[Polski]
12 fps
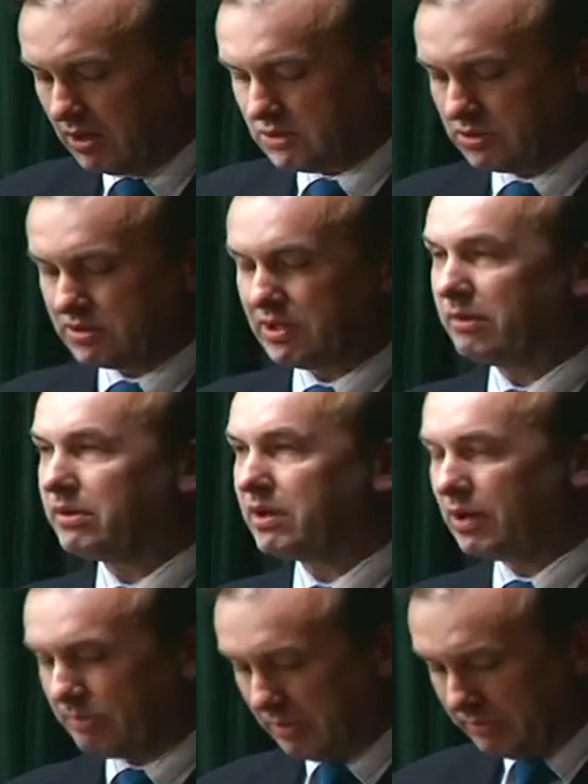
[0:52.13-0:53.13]
zostały,
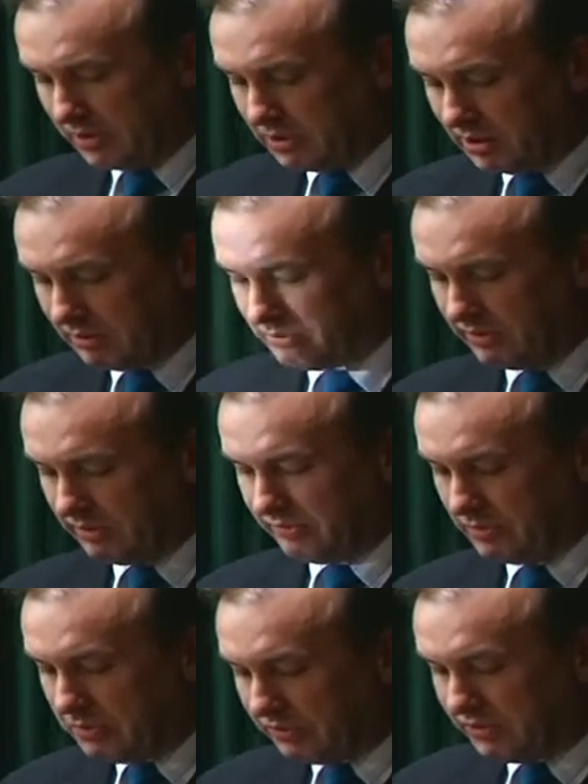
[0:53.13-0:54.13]
jak pamiętamy,
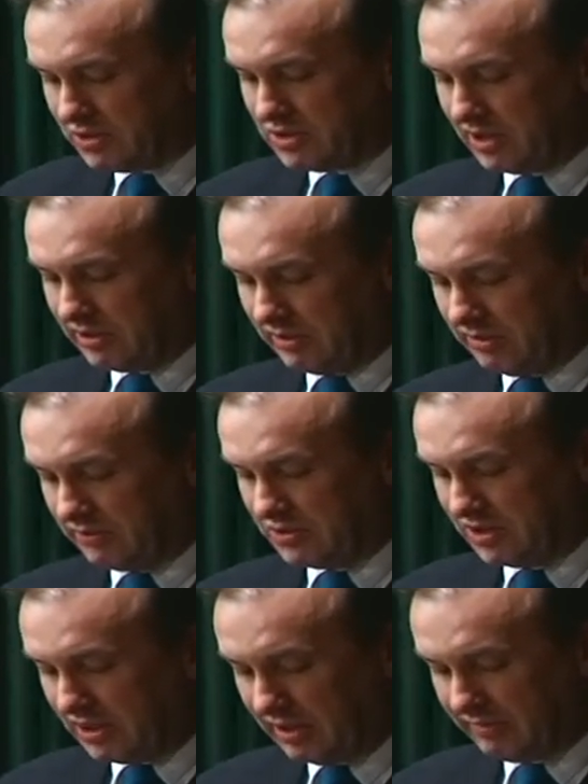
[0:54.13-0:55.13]
wypowiedziane w
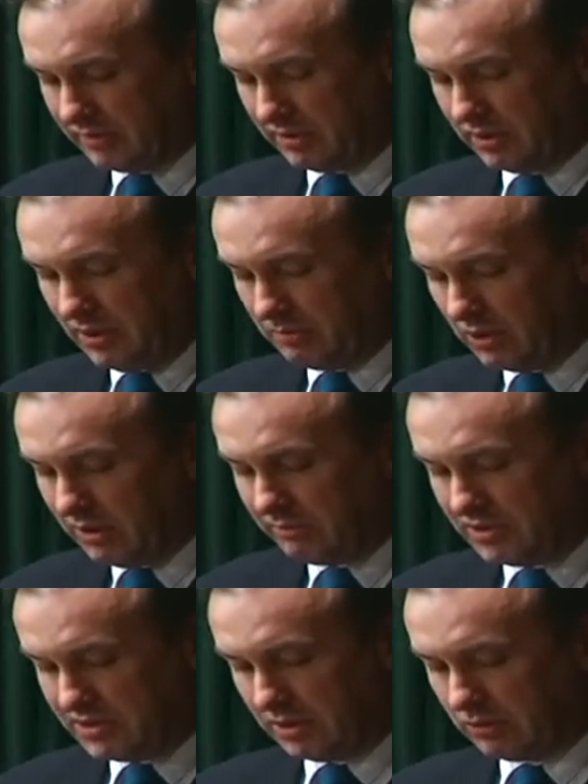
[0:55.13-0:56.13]
ciekawej
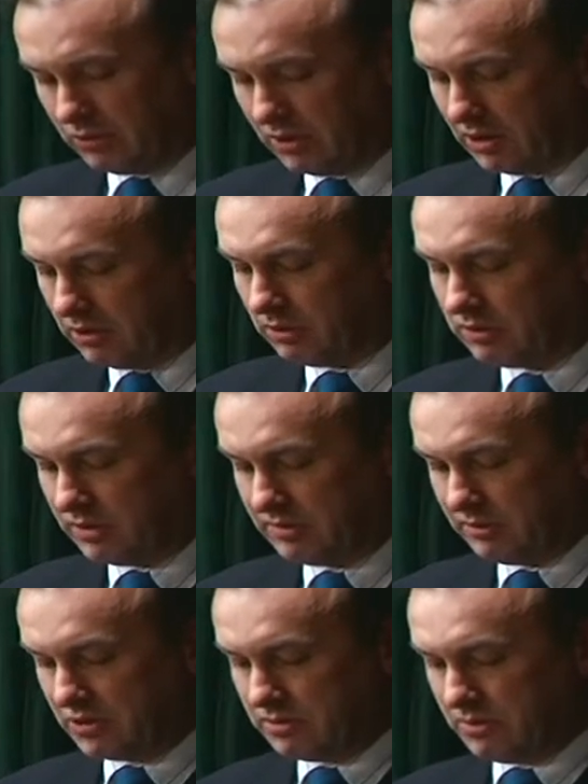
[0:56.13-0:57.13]
polemice autora kontry z
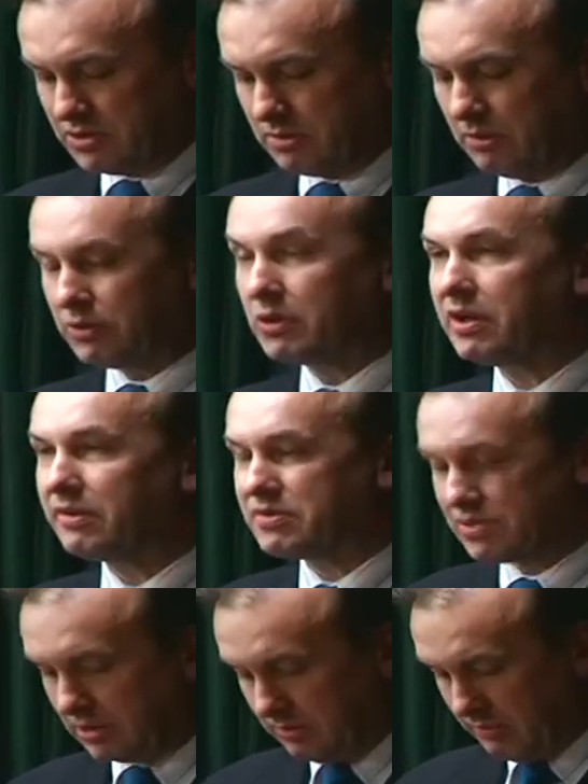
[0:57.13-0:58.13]
Włodzimierzem
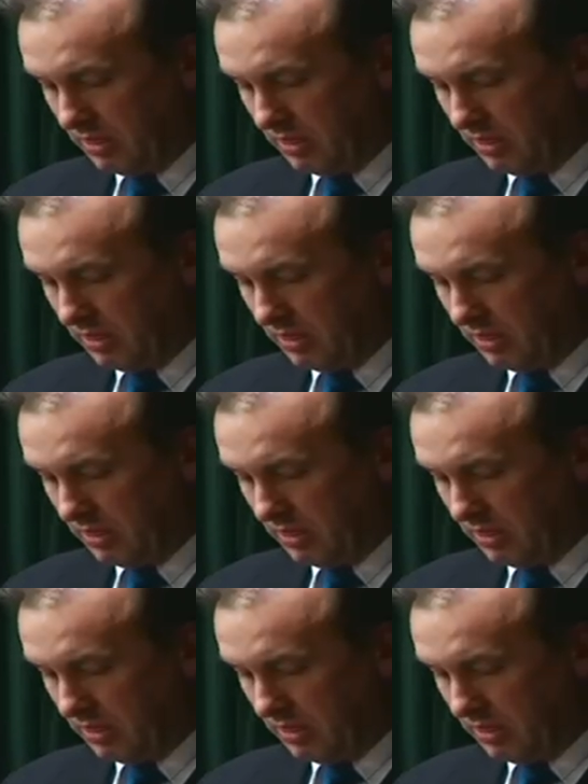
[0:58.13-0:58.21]
Odojewskim.